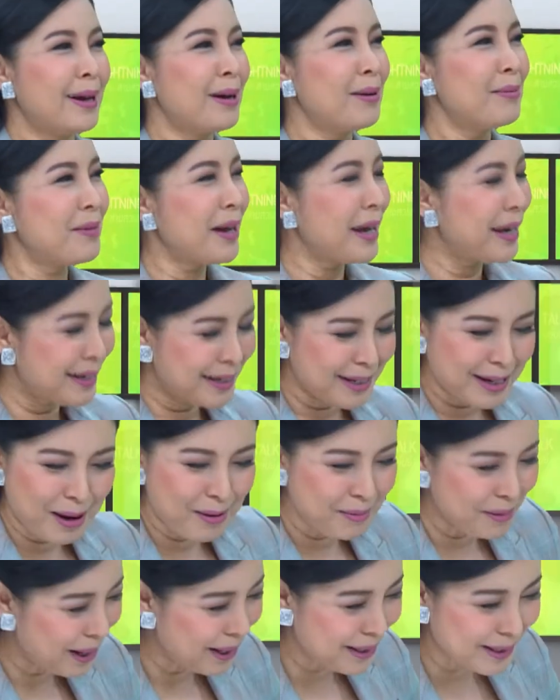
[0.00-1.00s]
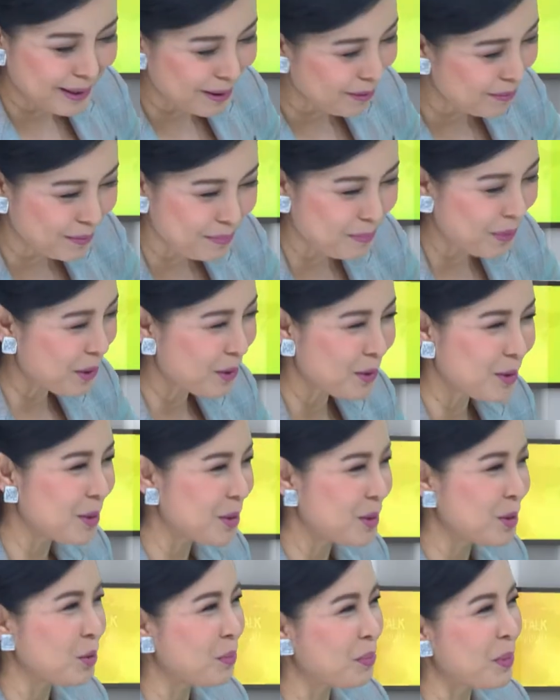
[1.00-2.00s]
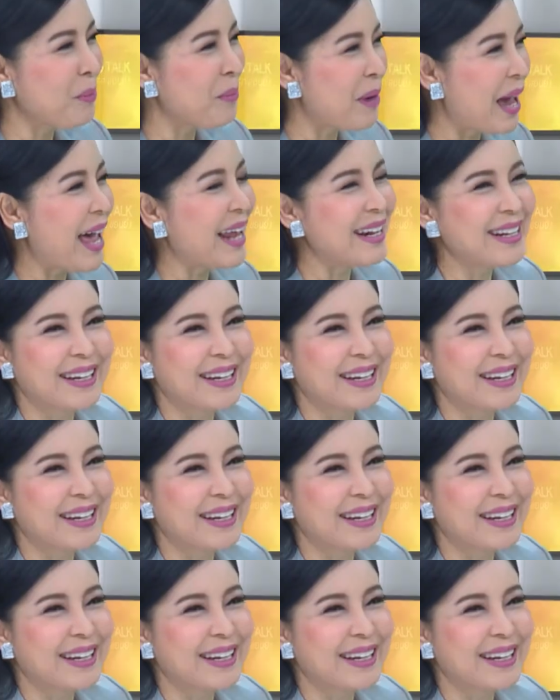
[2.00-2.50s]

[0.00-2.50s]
ทำไมทำไมเป็นซูเปอร์แมน